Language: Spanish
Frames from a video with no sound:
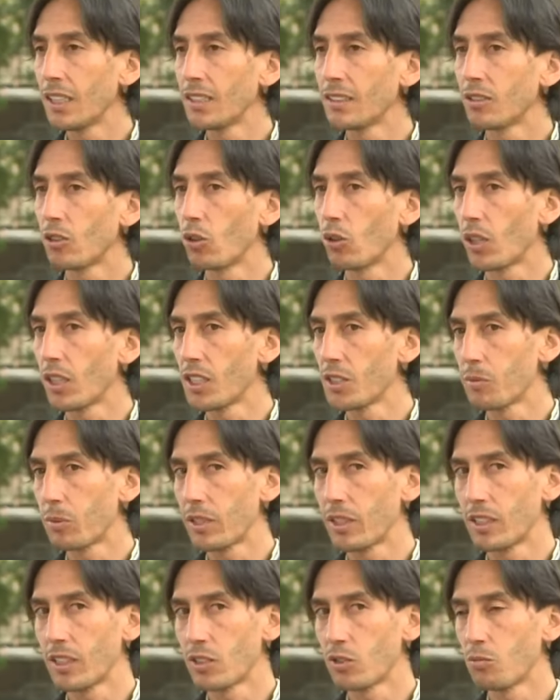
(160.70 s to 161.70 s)
le toca
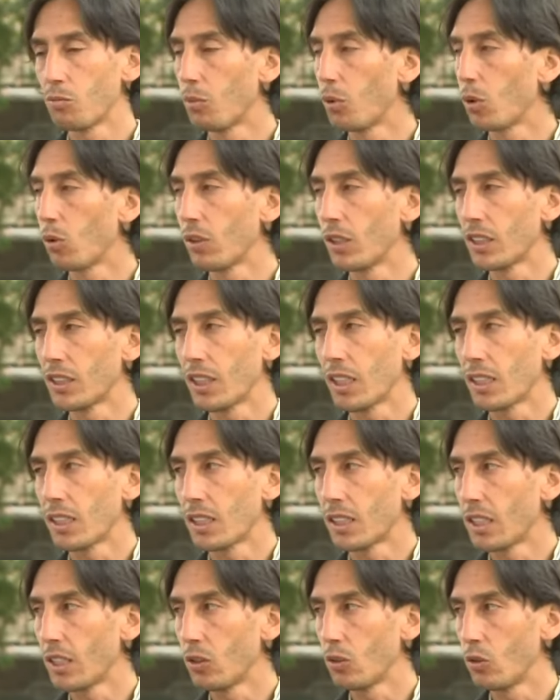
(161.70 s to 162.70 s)
desprenderse un poco el
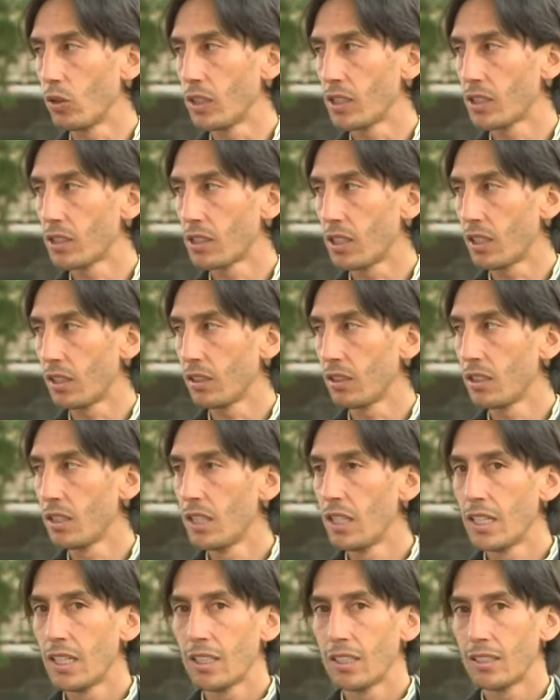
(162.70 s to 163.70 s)
ataque, que no es tan
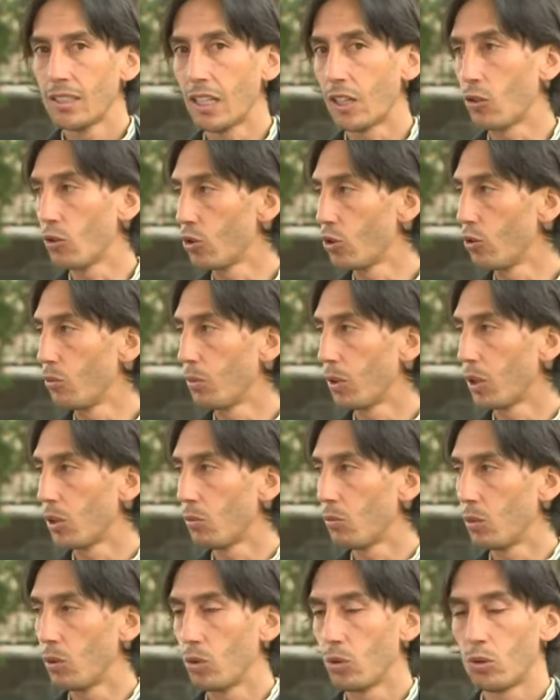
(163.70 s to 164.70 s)
de costumbre
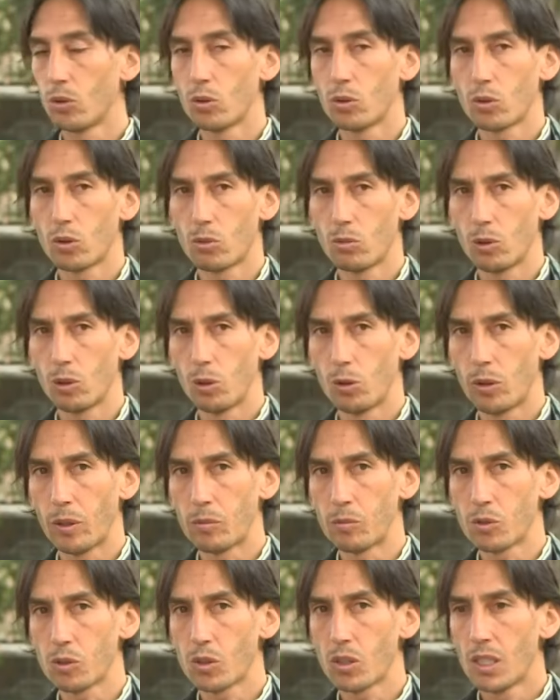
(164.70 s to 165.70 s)
como, como lo
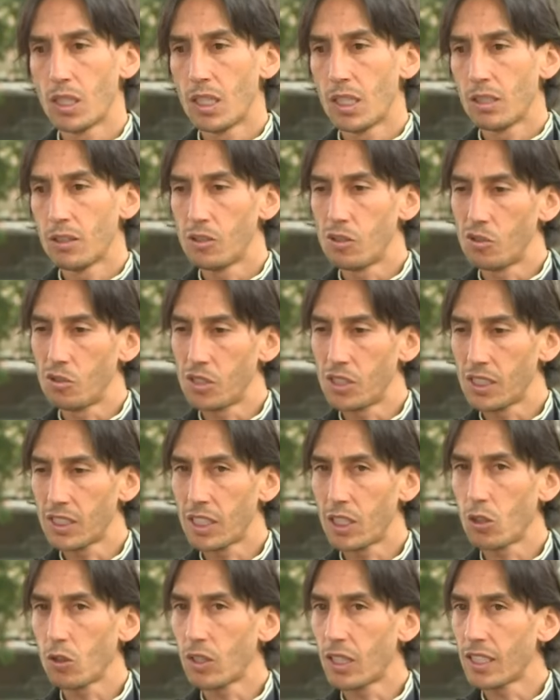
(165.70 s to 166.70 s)
vemos. Entonces
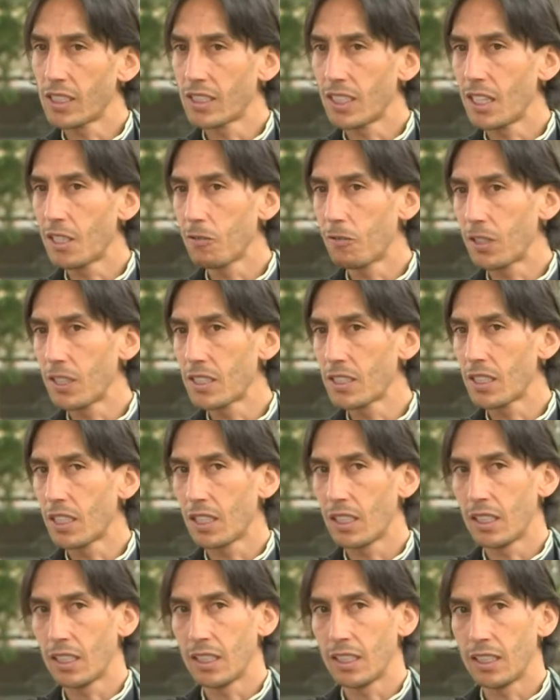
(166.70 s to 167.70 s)
creo que esa es la diferencia
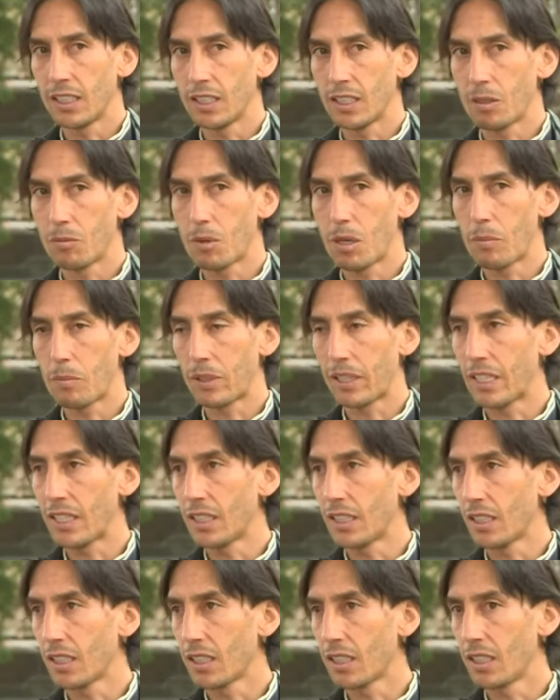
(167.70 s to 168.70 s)
del tema de
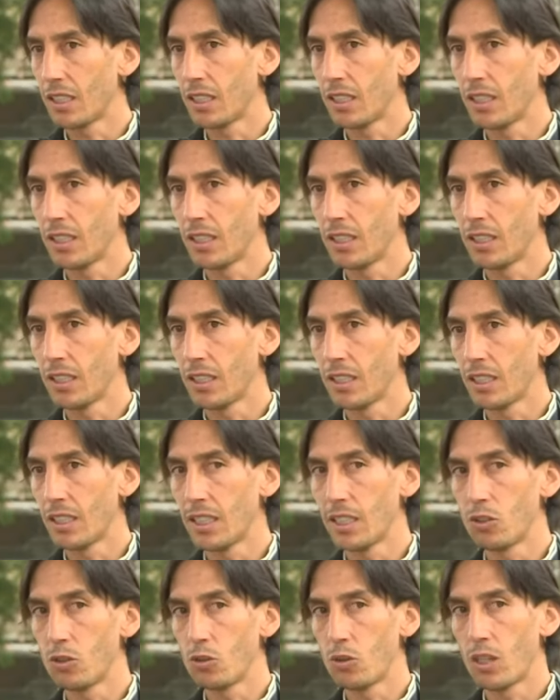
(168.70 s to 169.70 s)
Pereira, que,
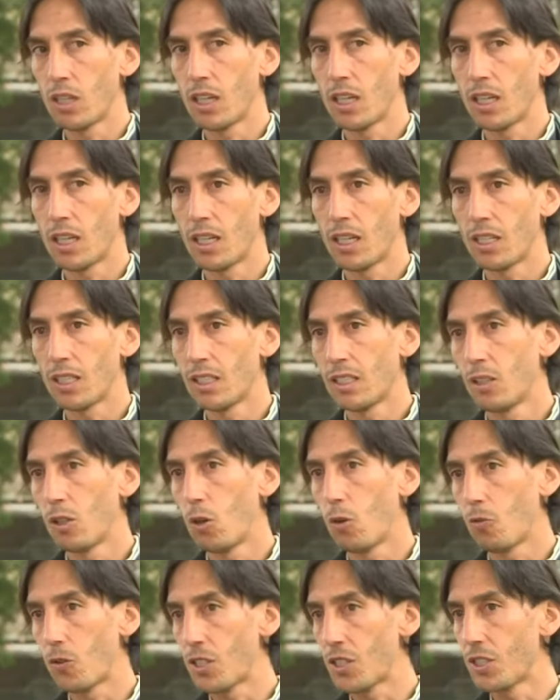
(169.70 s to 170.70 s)
le ayuda
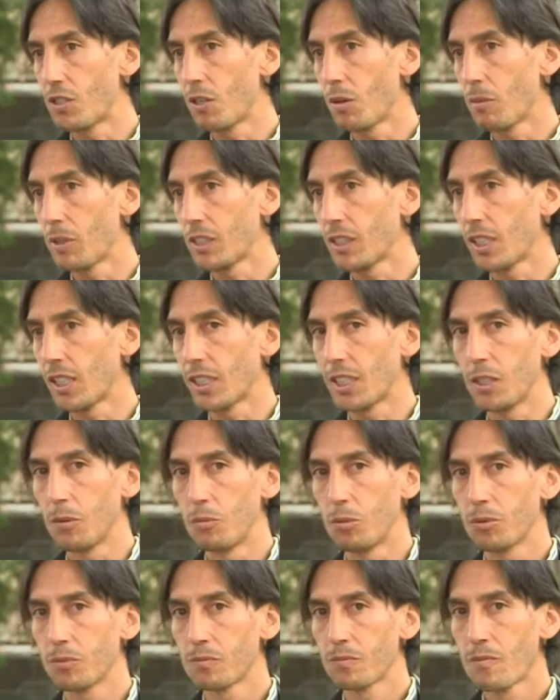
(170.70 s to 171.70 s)
ofensivamente al
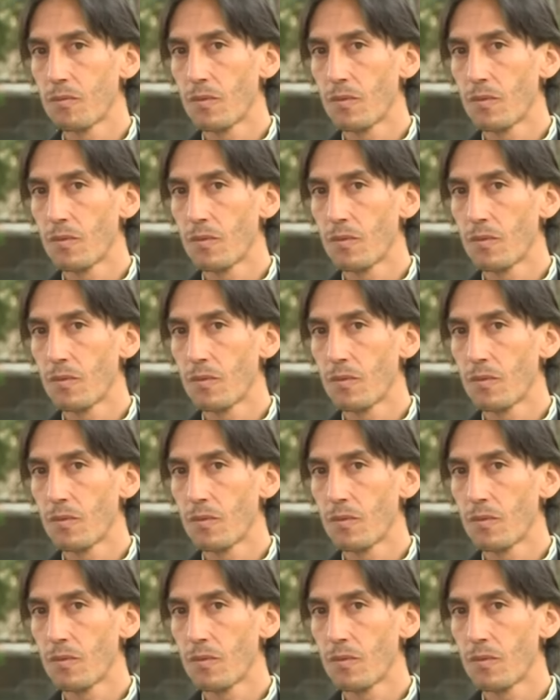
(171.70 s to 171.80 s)
equipo,